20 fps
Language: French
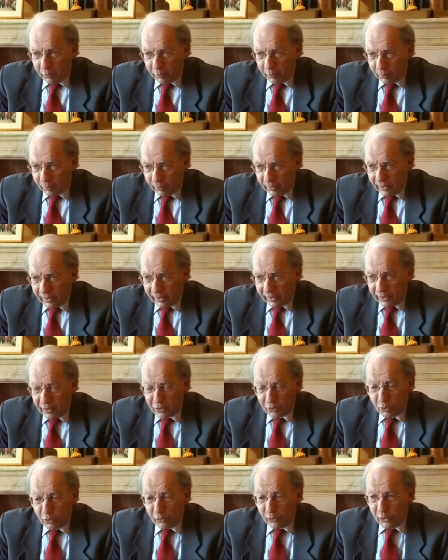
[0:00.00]
dû. La
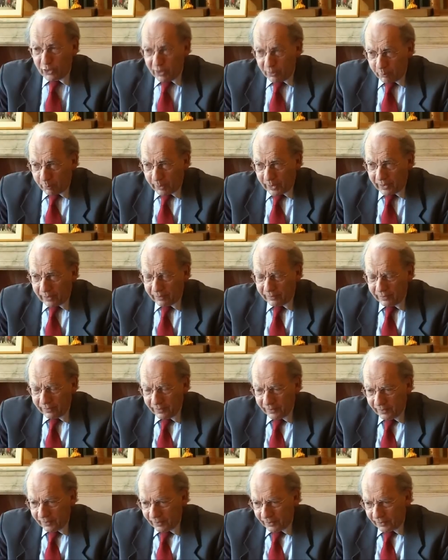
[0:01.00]
crise ne venait pas
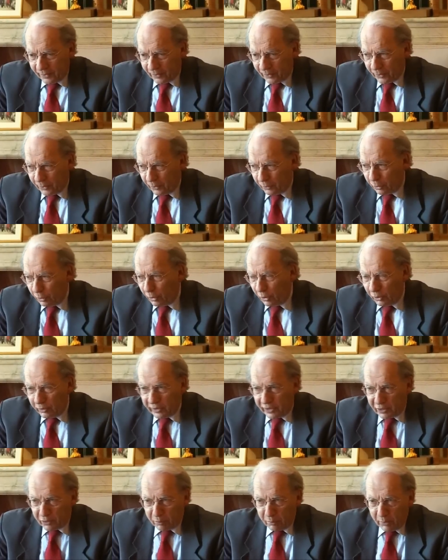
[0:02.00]
euh, de
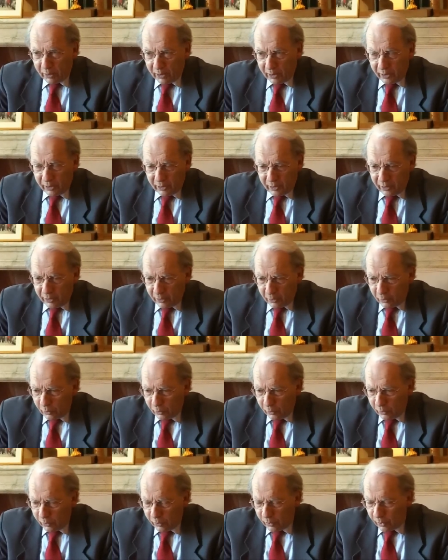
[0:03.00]
l'endettement
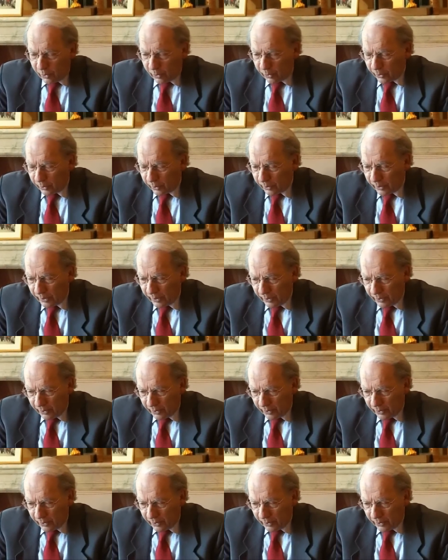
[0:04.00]
ou euh,